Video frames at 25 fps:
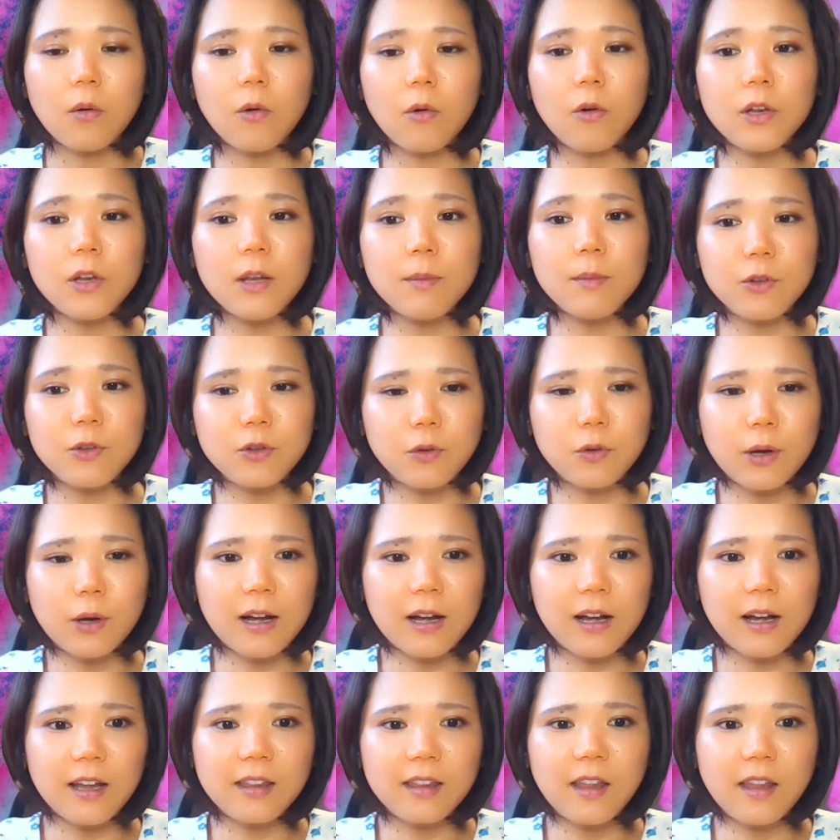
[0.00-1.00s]
大荷物を
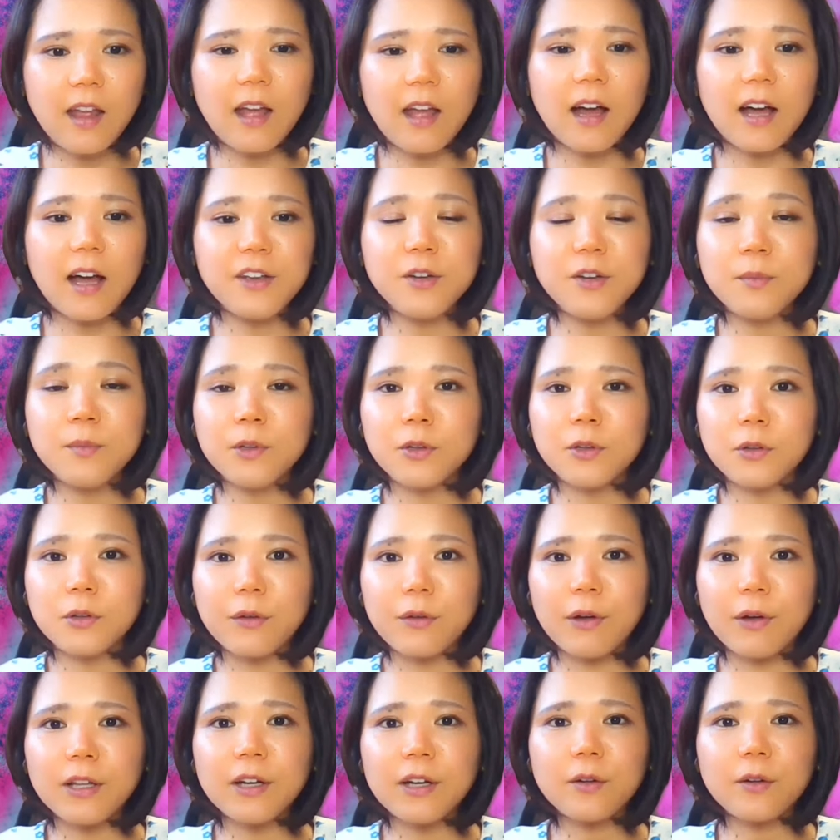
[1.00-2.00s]
抱えて歩むの
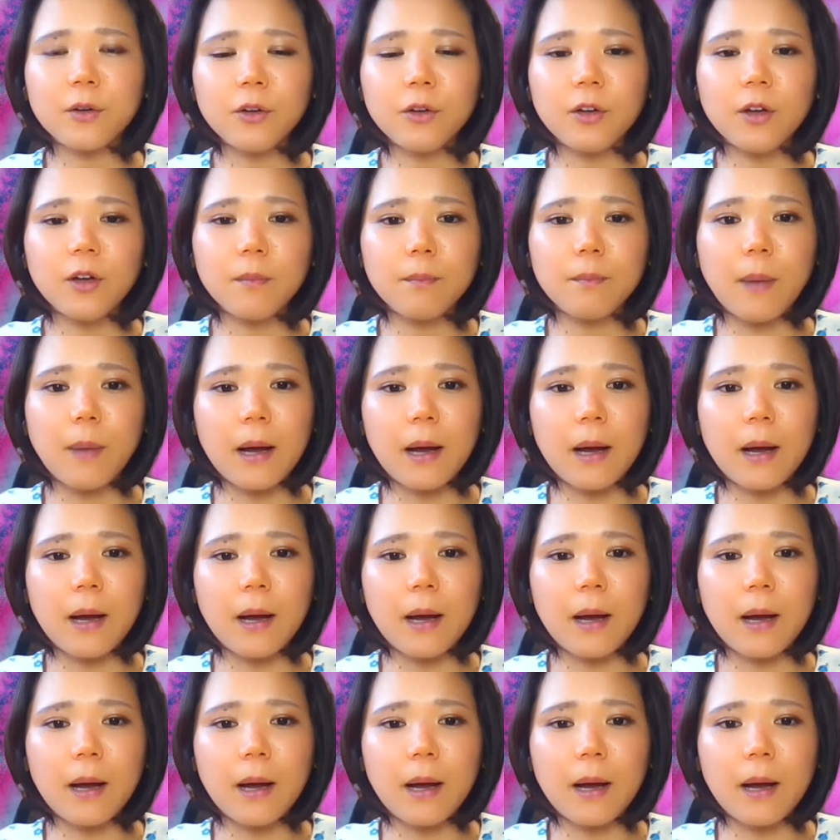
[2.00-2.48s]
ではなく、